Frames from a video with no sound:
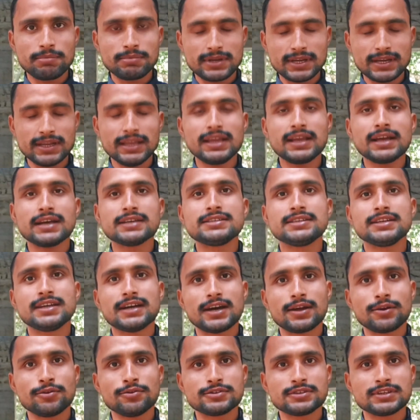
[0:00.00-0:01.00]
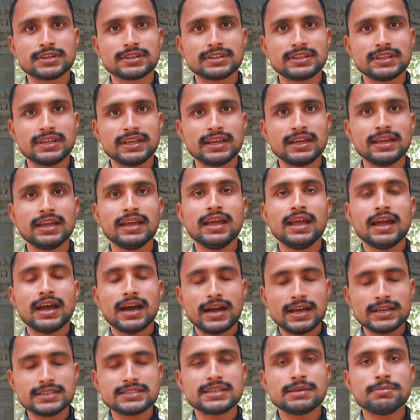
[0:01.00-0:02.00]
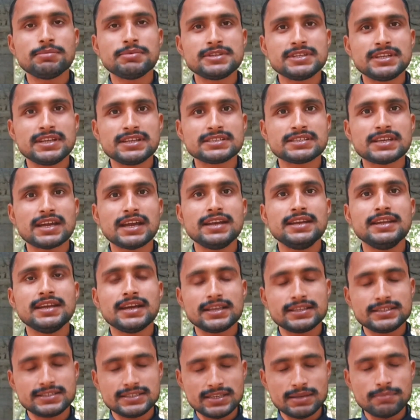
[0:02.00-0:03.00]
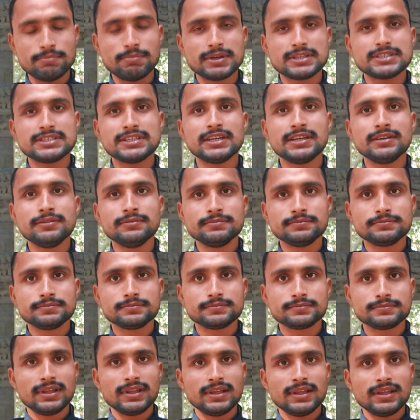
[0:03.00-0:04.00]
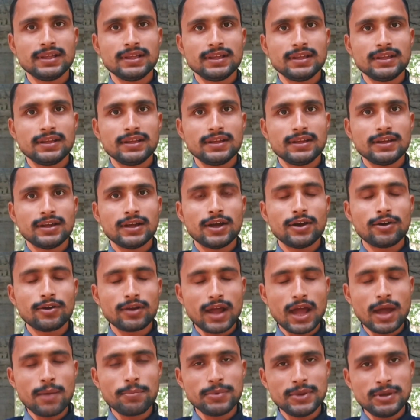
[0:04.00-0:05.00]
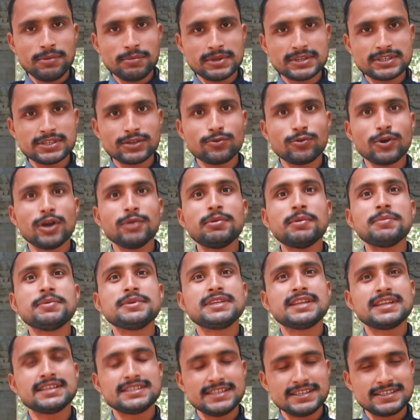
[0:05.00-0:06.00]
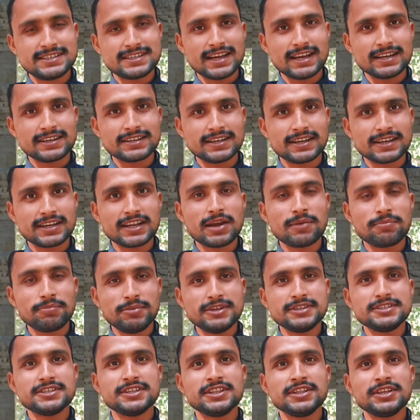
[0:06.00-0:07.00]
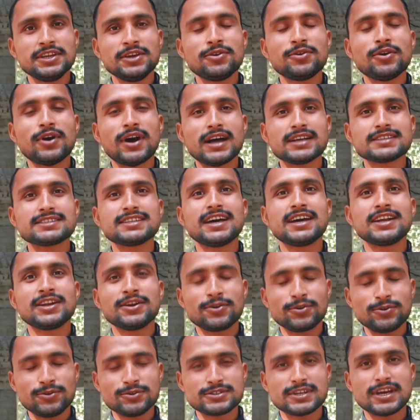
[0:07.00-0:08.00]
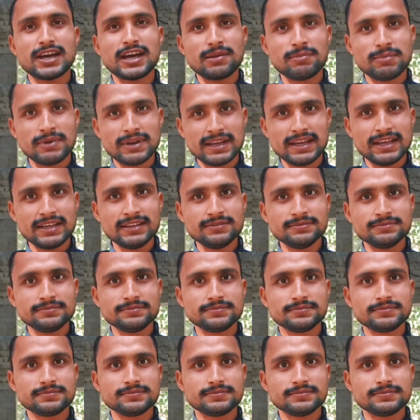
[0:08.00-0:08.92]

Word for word: आप ठगी का शिकार हो सकते हैं ऐसे बिजनेस आइडियाज़ से बचें और आप इनमें से कोई भी बिजनेस स्टार्ट करके अपनी ज़िंदगी को आसान और खुशहाल बनाएं